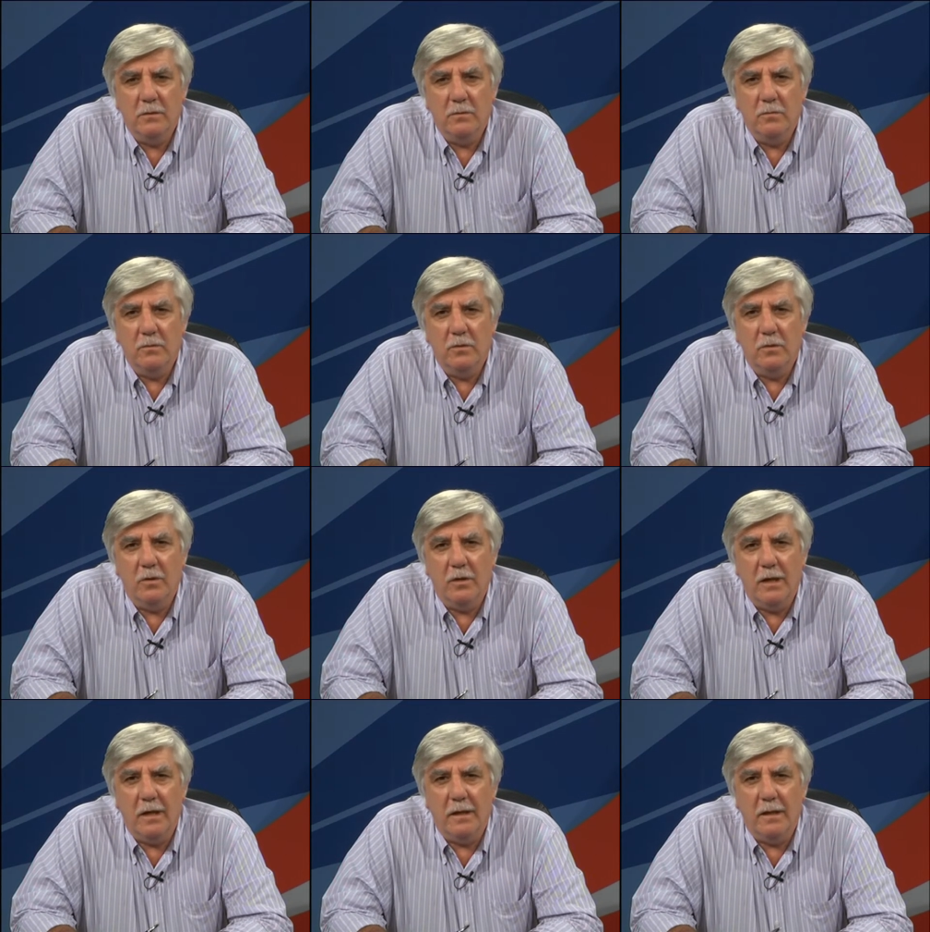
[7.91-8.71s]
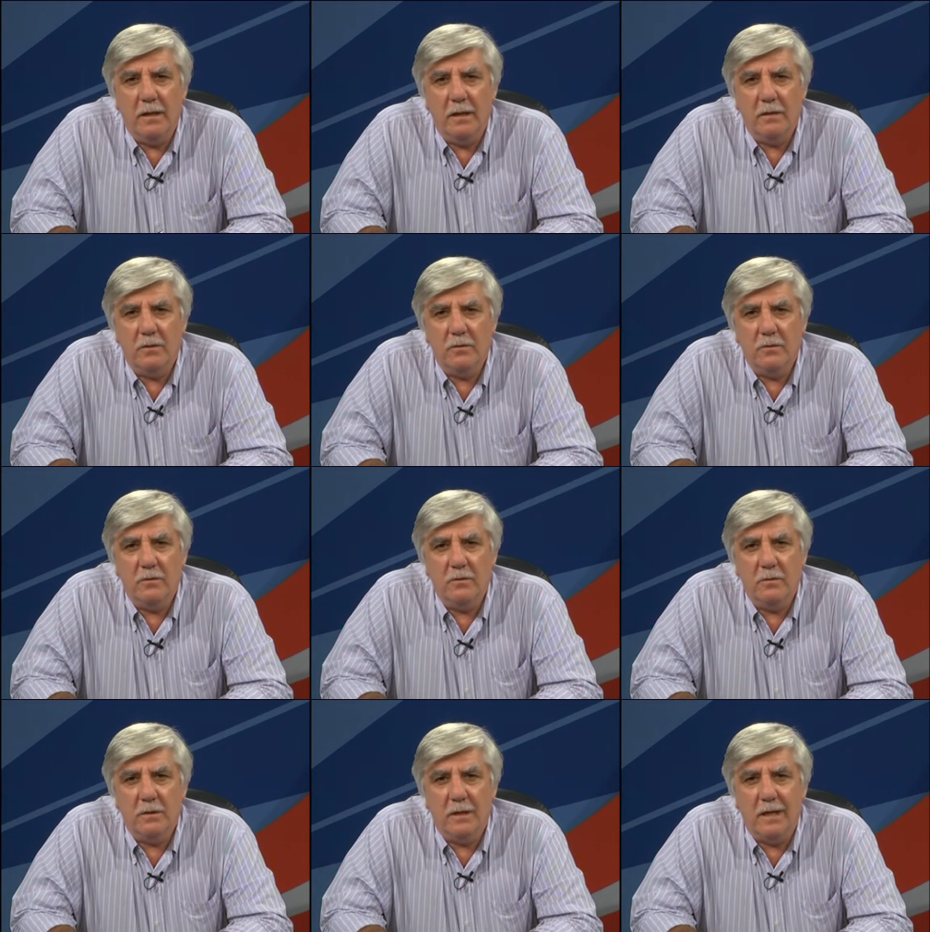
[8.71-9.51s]
junto con el
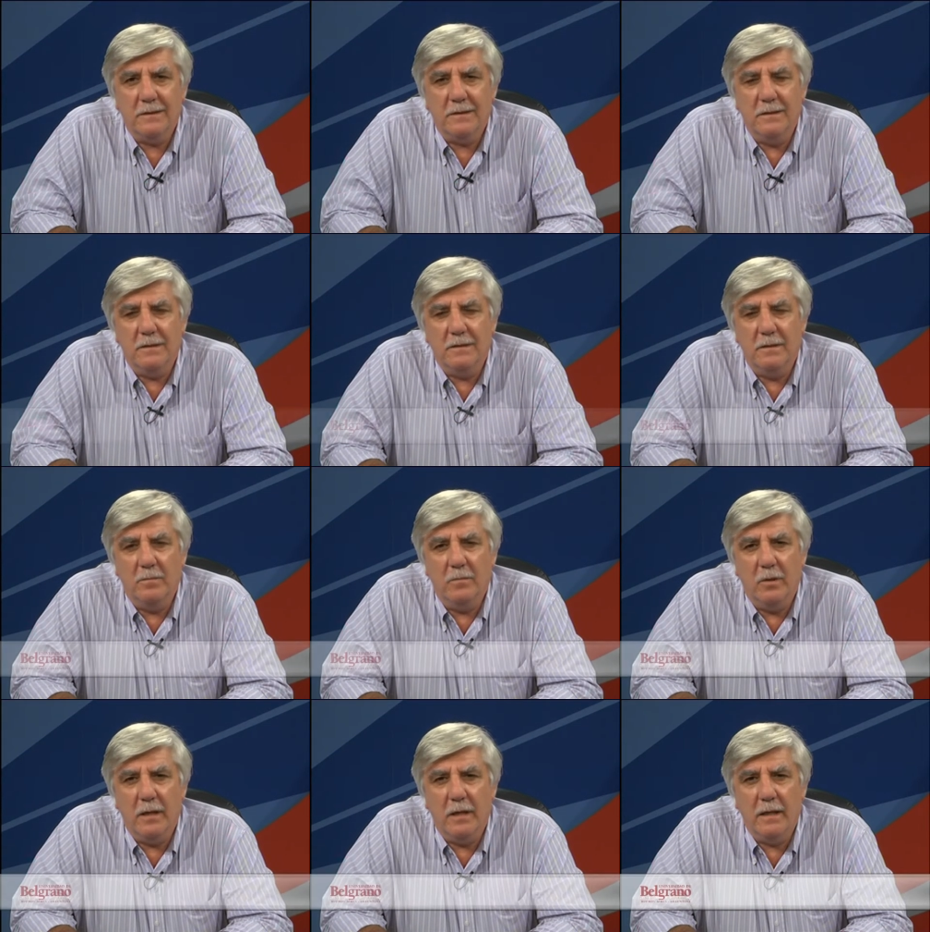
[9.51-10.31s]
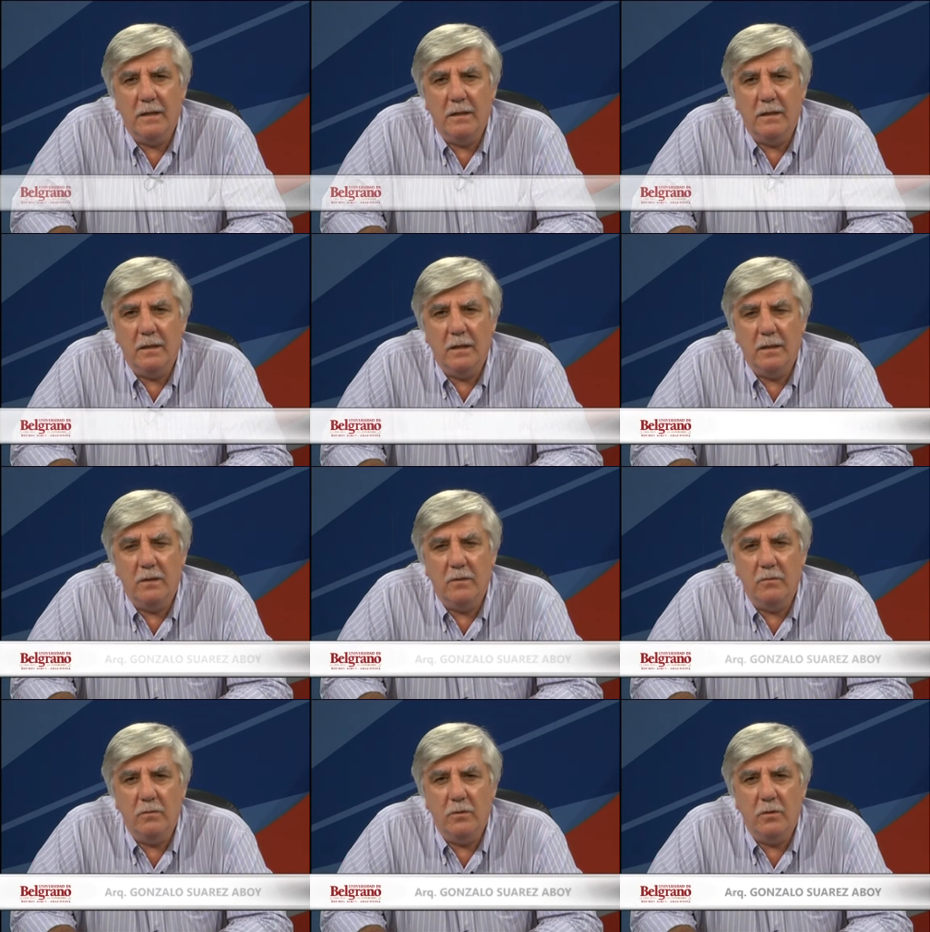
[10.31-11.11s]
arquitecto Axel Semborain del
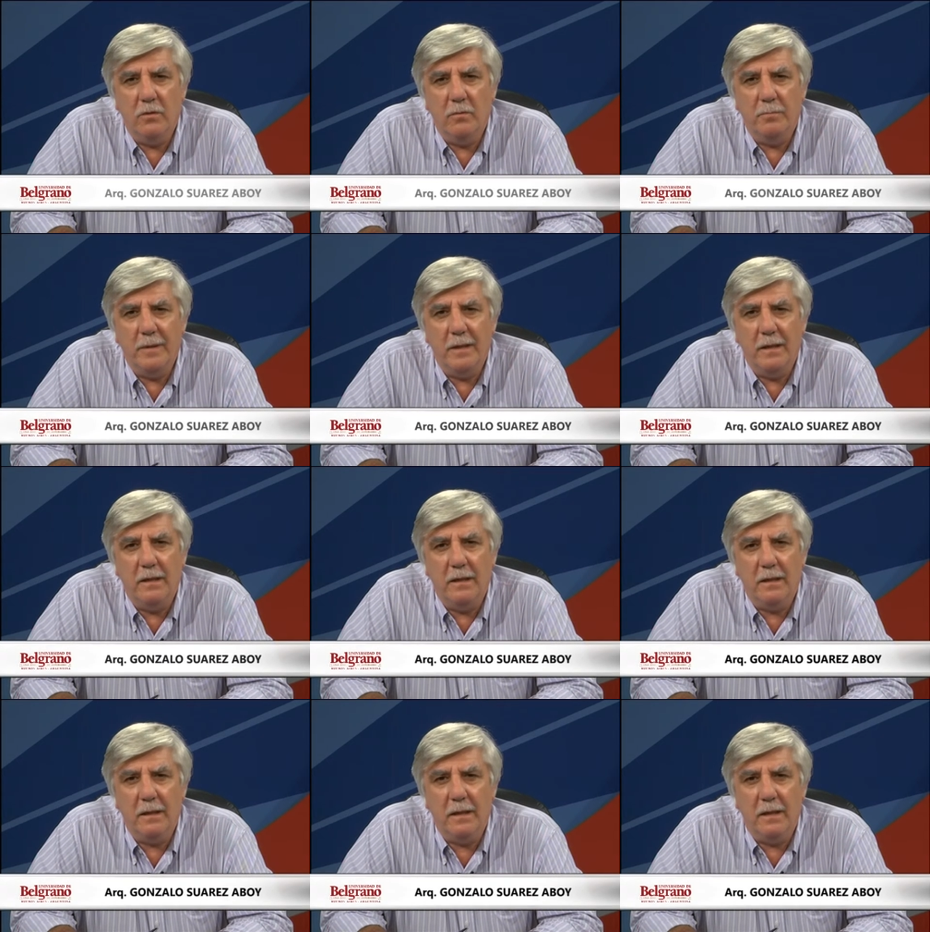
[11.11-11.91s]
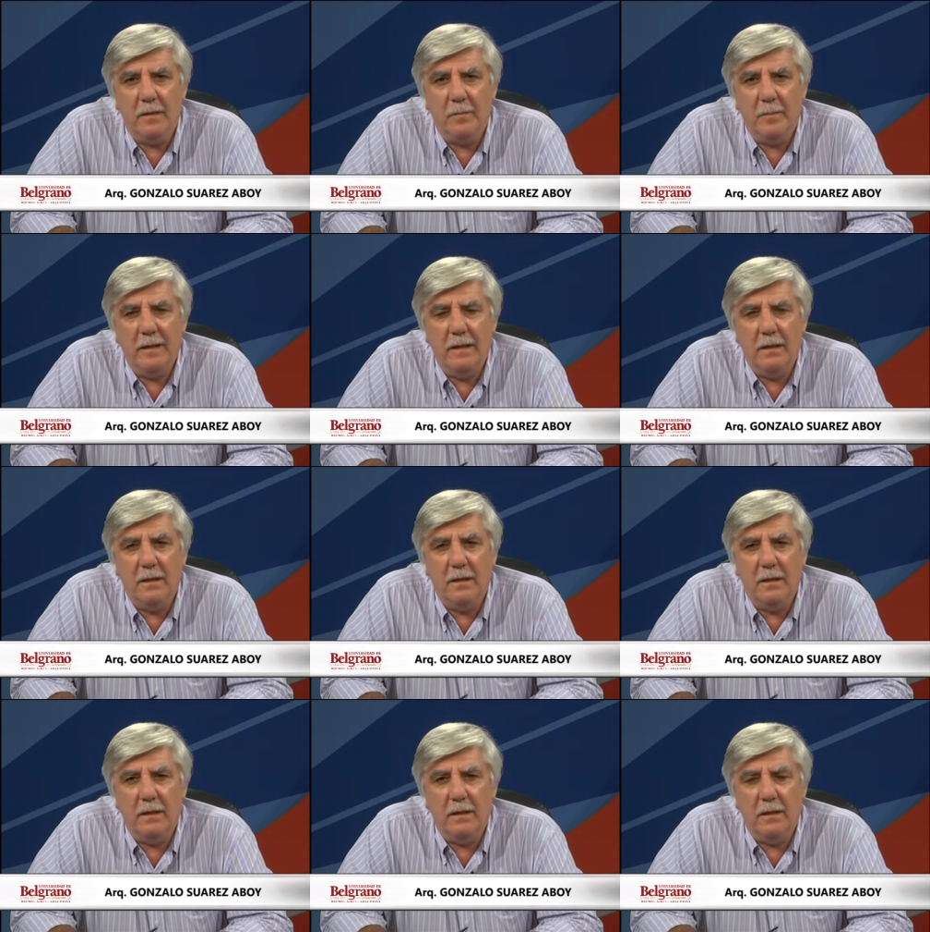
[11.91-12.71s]
estudio Peli Clark Peli
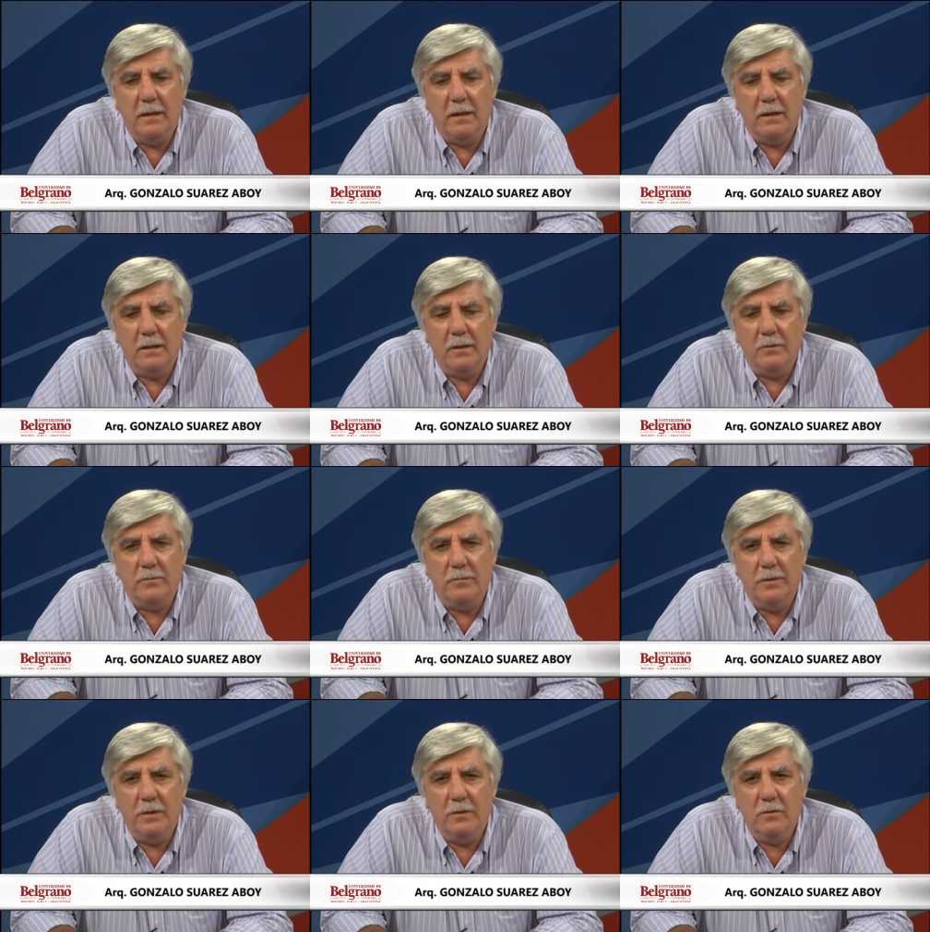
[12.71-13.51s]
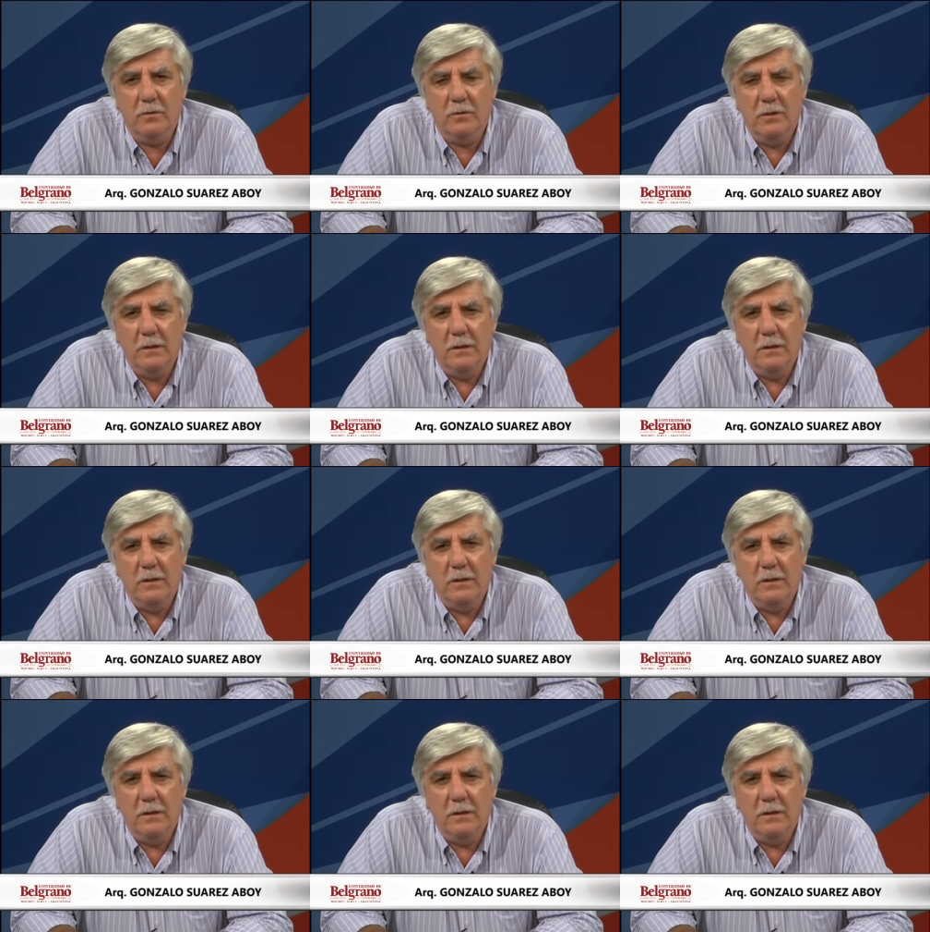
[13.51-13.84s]
de Estados Unidos.